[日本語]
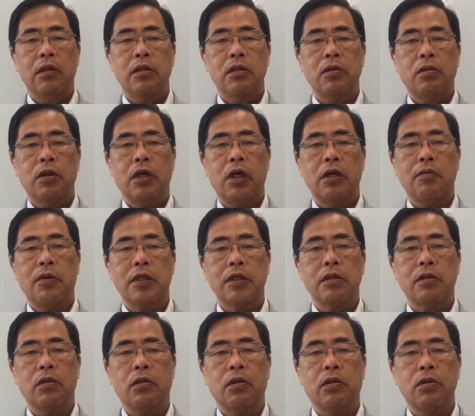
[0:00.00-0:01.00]
そうなりま
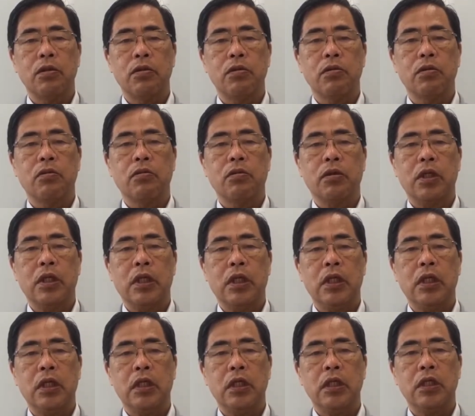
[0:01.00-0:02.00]
すと、途上国
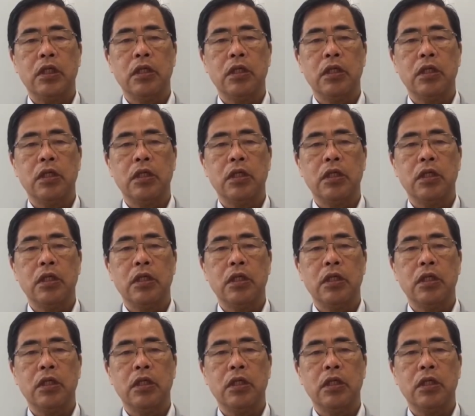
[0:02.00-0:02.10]
に